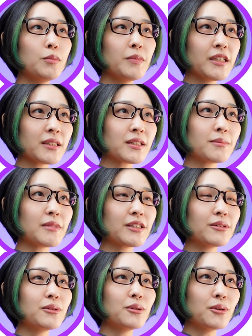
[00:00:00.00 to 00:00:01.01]
皆
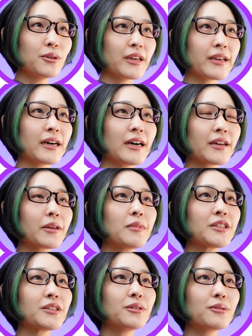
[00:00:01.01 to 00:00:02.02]
様の応援励
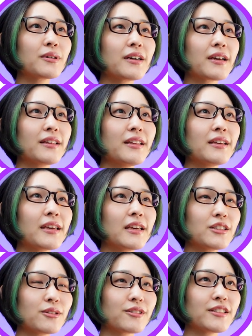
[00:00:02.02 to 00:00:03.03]
ましのおかげで
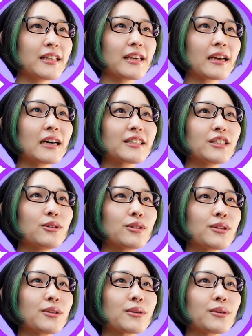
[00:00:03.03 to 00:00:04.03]
継続して活動
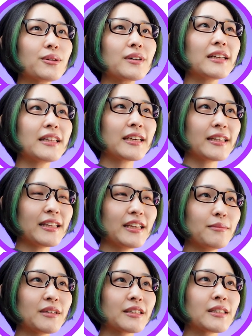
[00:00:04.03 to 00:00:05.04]
することができて
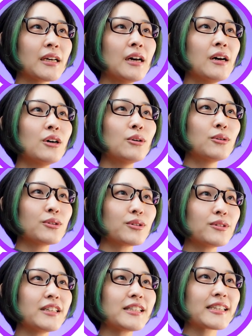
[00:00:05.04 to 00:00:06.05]
います本
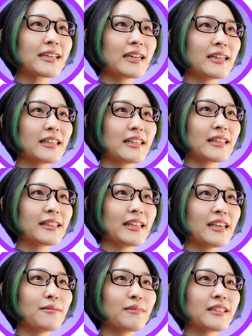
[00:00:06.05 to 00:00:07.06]
当に力になっ
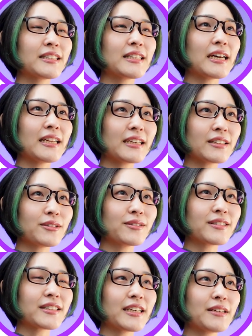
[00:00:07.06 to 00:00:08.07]
ていますありがと
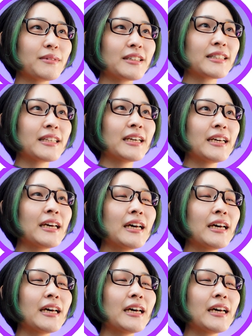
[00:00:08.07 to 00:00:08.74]
うございます